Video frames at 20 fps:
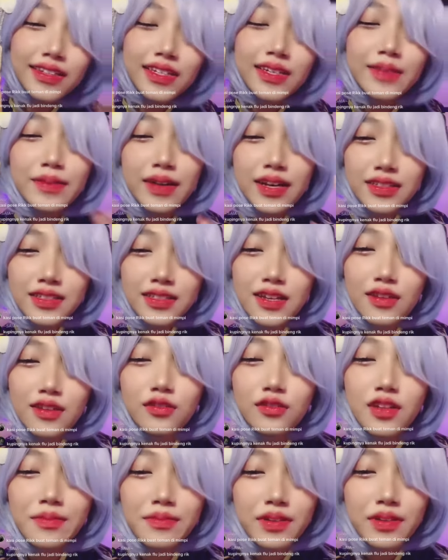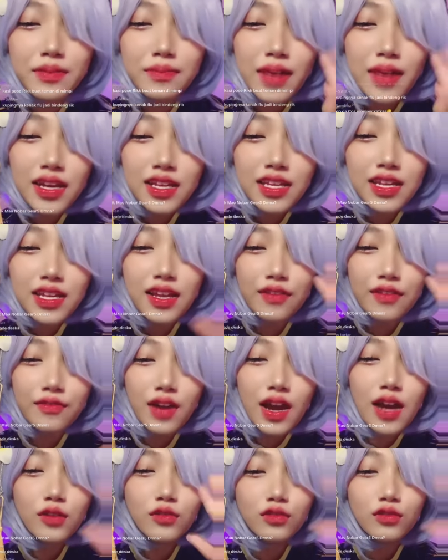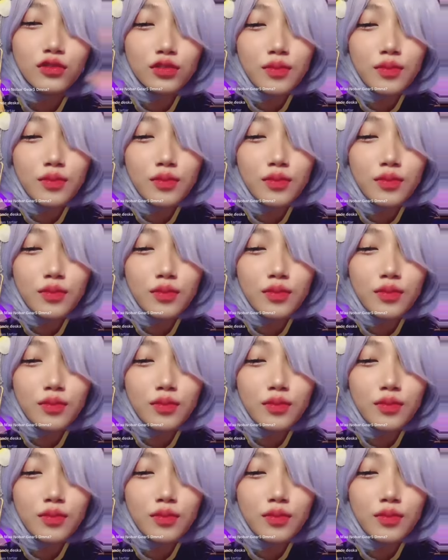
Terima kasih yang sudah menemani live aku.